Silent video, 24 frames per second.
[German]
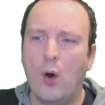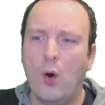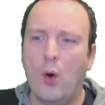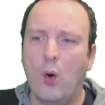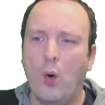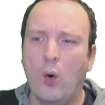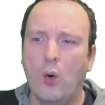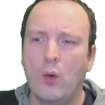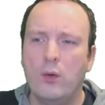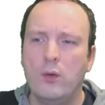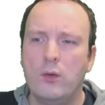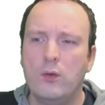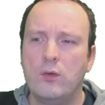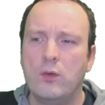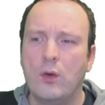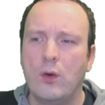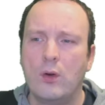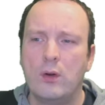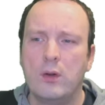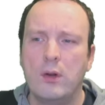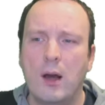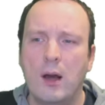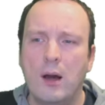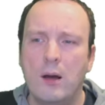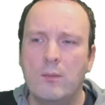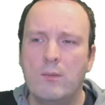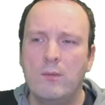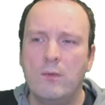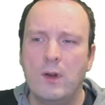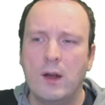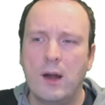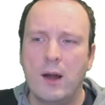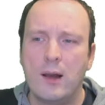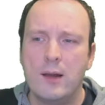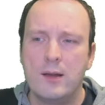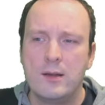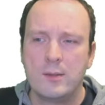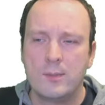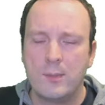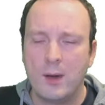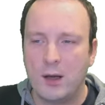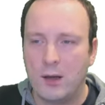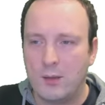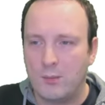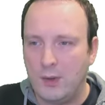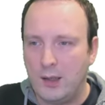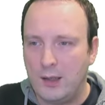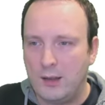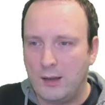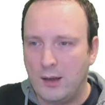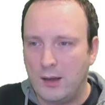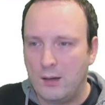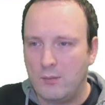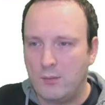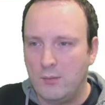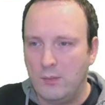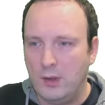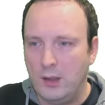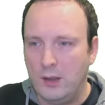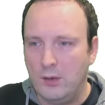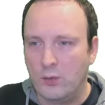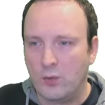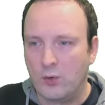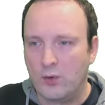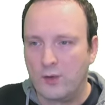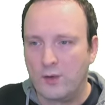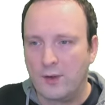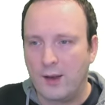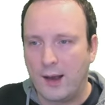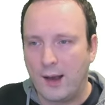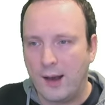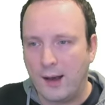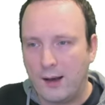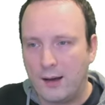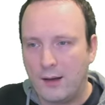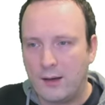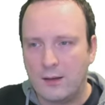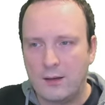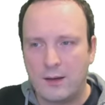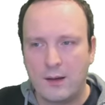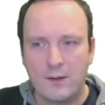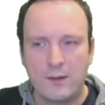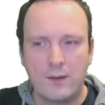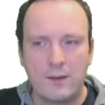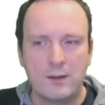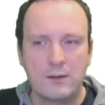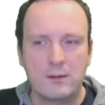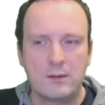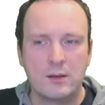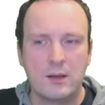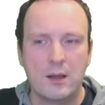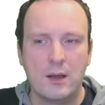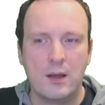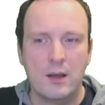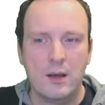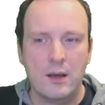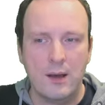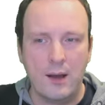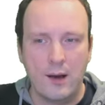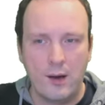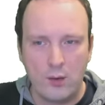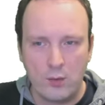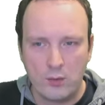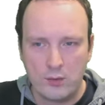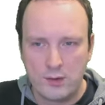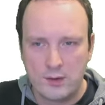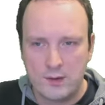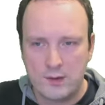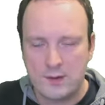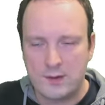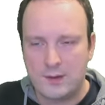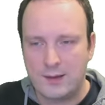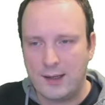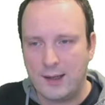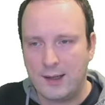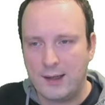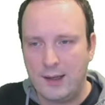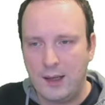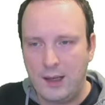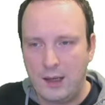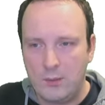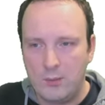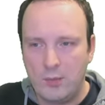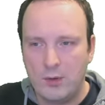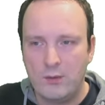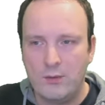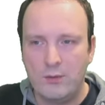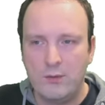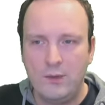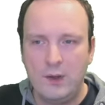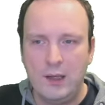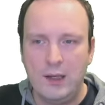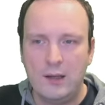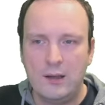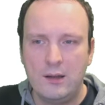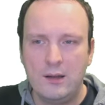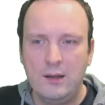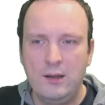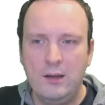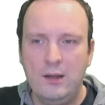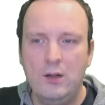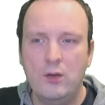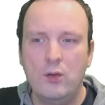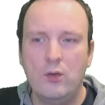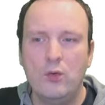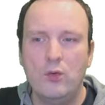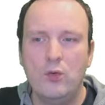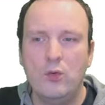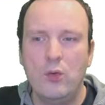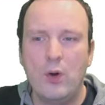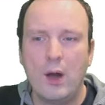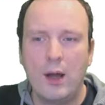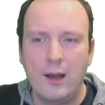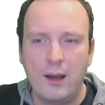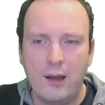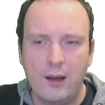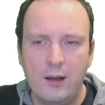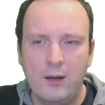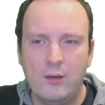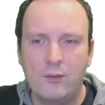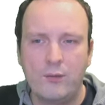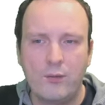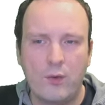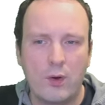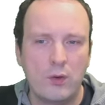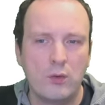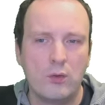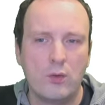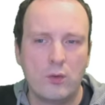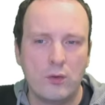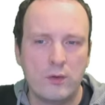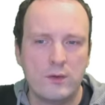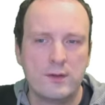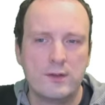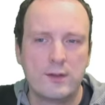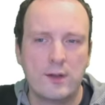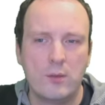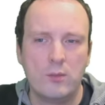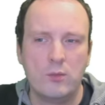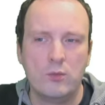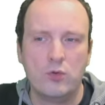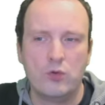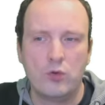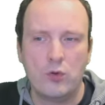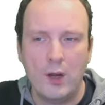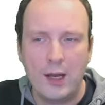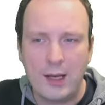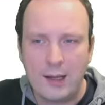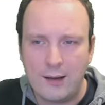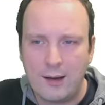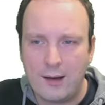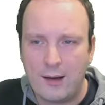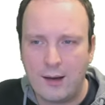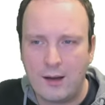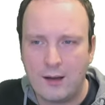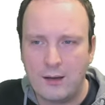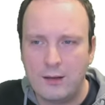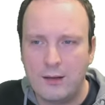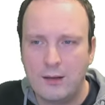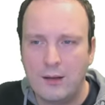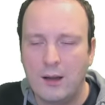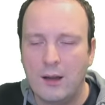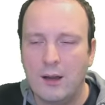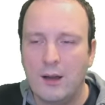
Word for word: und dort haben wir als Parameter minus a, das ist announce, da geben wir die URL von unserem Tracker an,